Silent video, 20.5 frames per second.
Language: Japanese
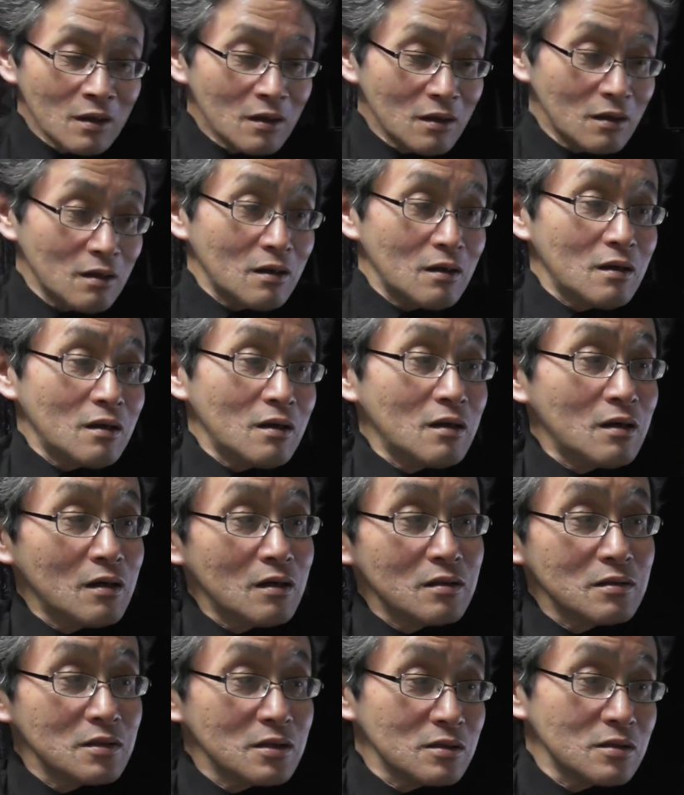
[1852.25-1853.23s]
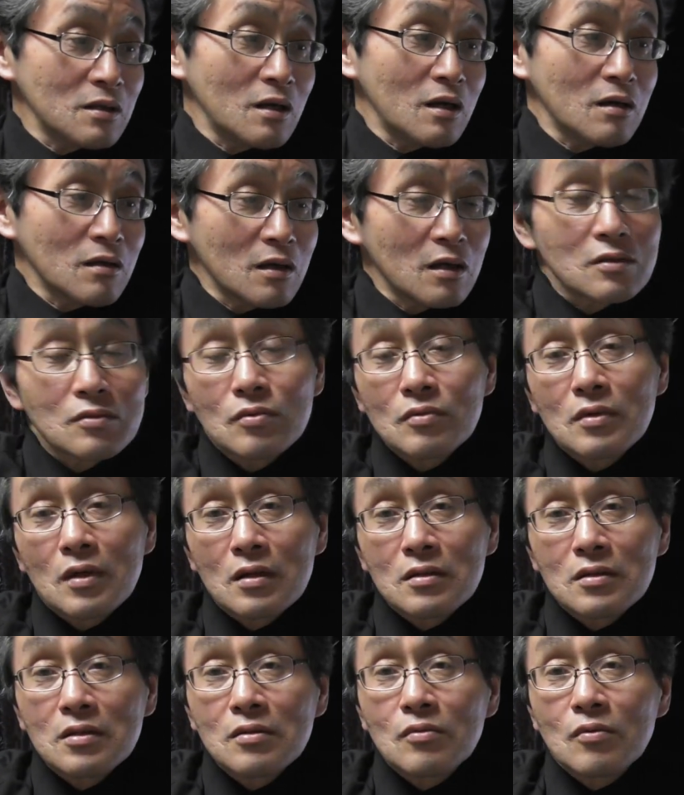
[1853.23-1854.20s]
えー、日蓮がそん
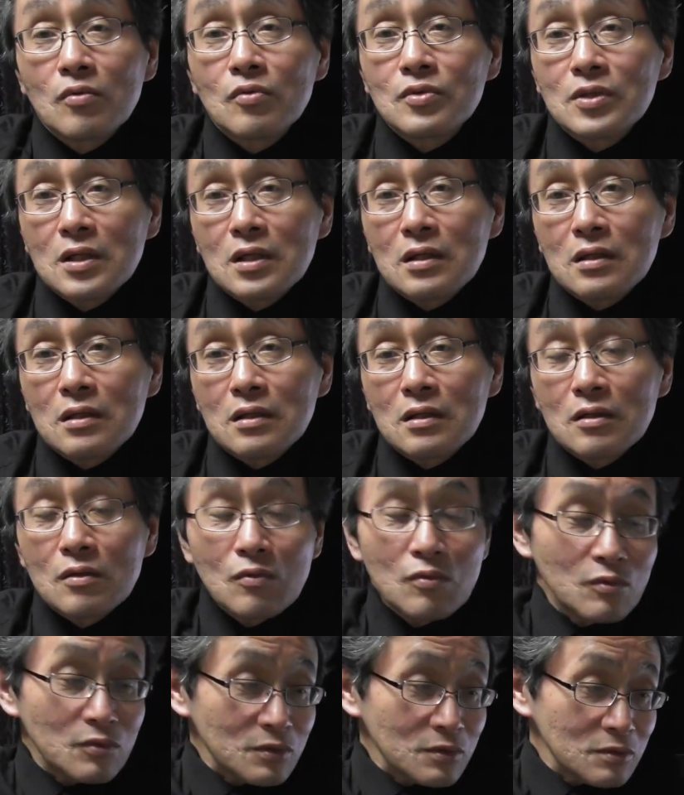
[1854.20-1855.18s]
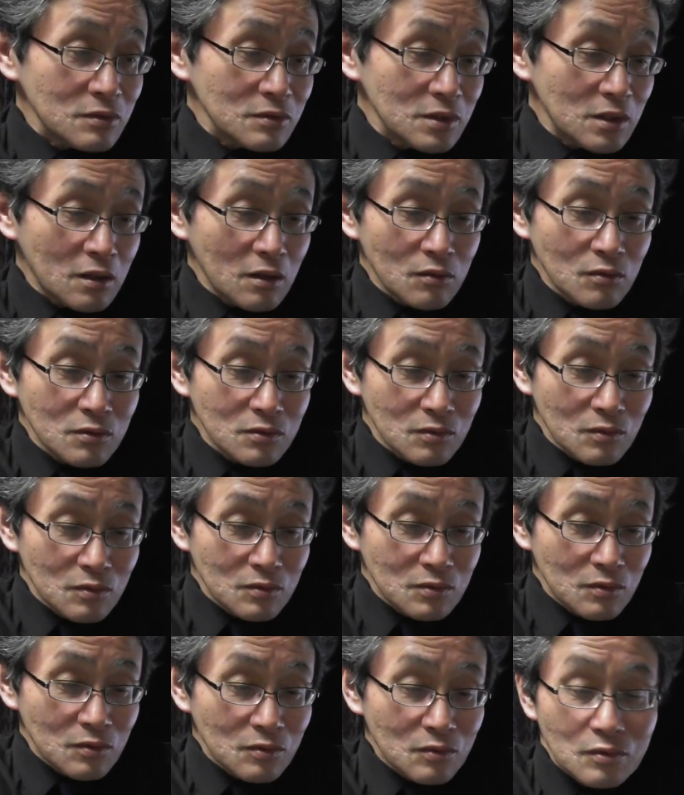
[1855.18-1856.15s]
な日光に、こういう二課の
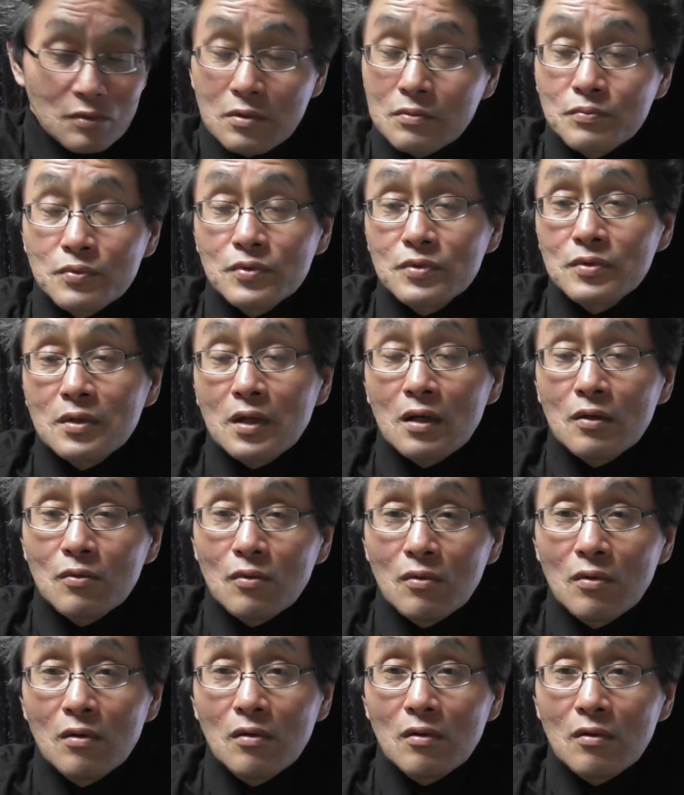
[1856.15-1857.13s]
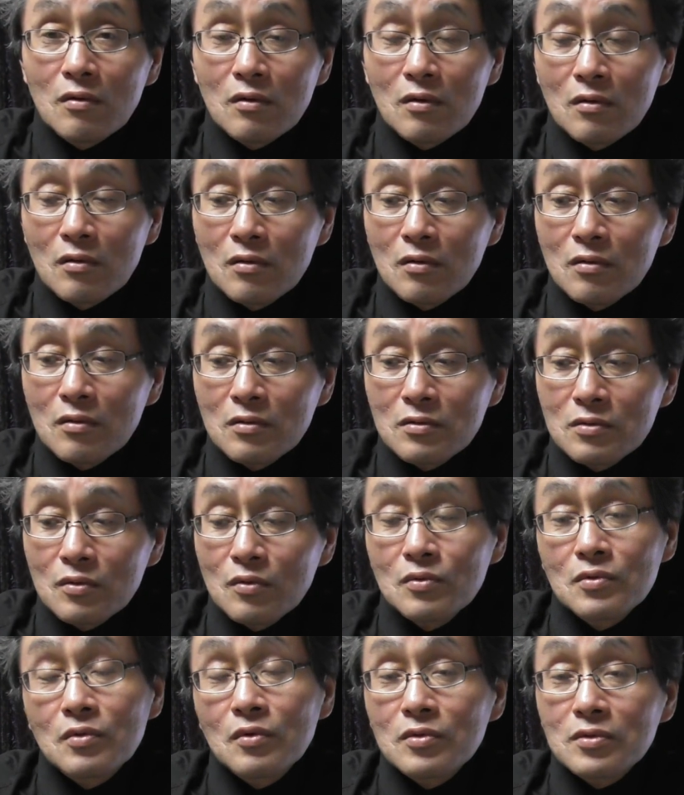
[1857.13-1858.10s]
僧正という文献を
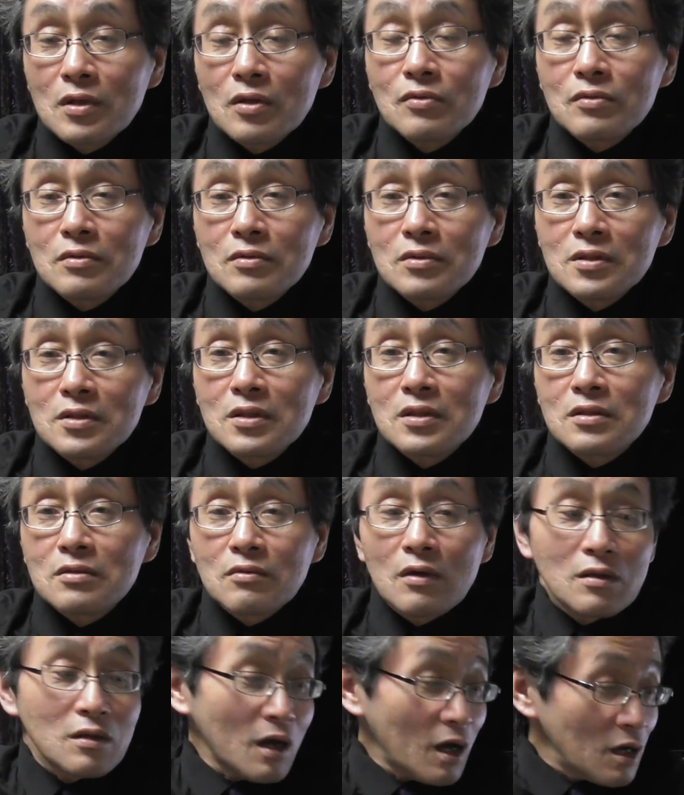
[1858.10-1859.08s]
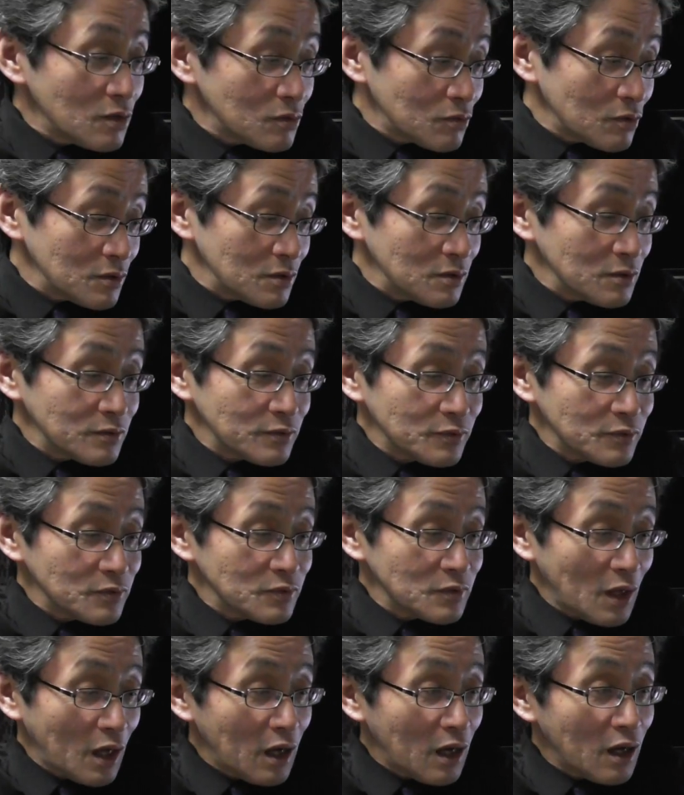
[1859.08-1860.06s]
創上したという事実はないという
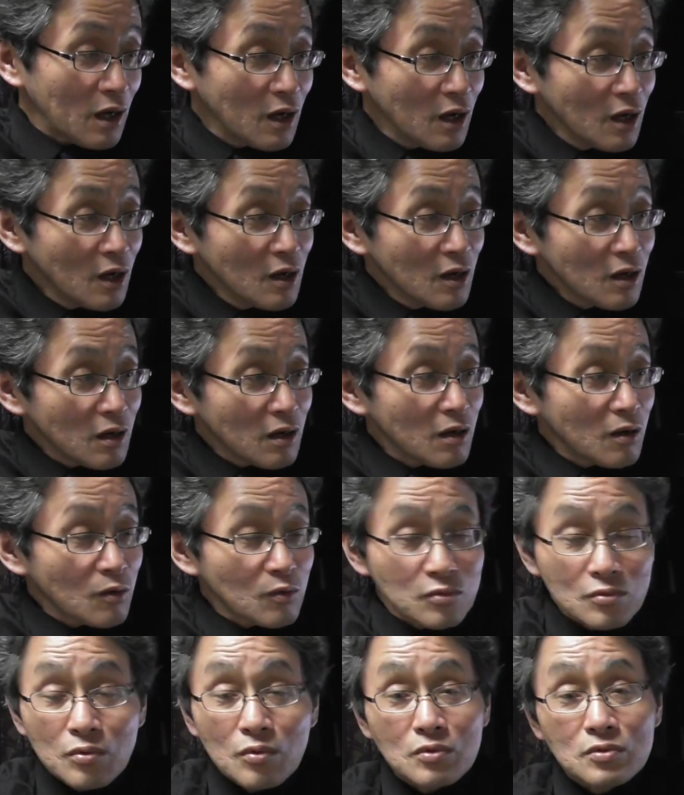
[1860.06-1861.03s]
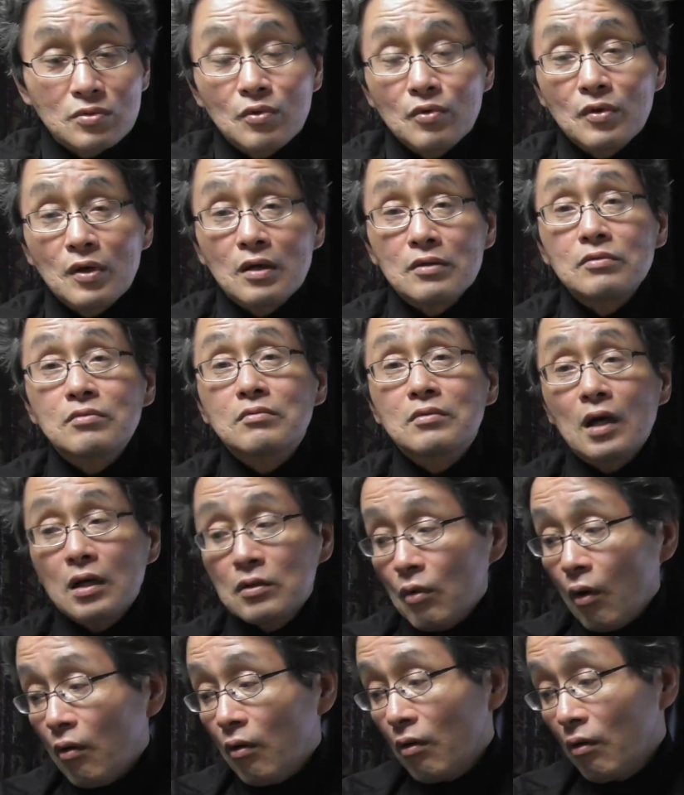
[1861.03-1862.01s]
ふうなことを総理が言っ
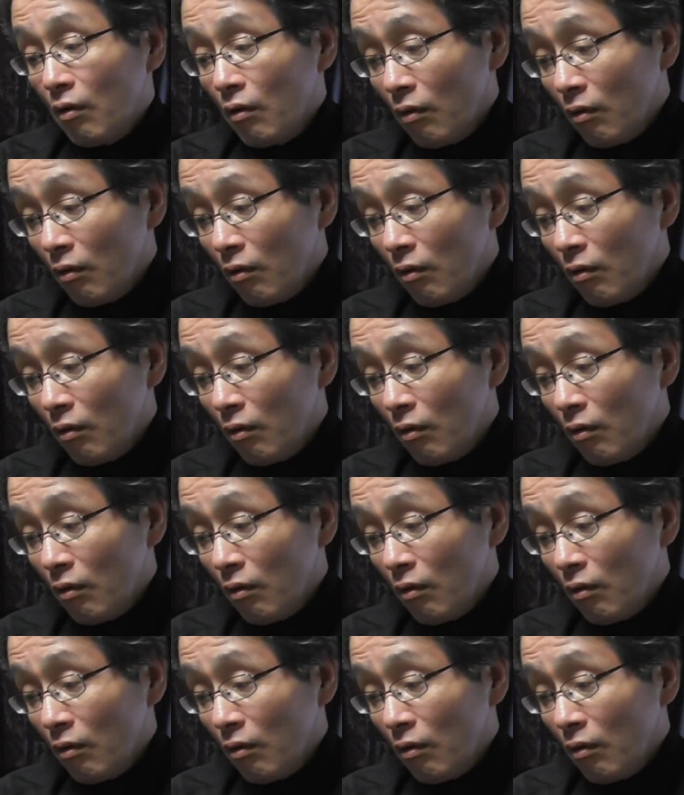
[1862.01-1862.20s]
たと。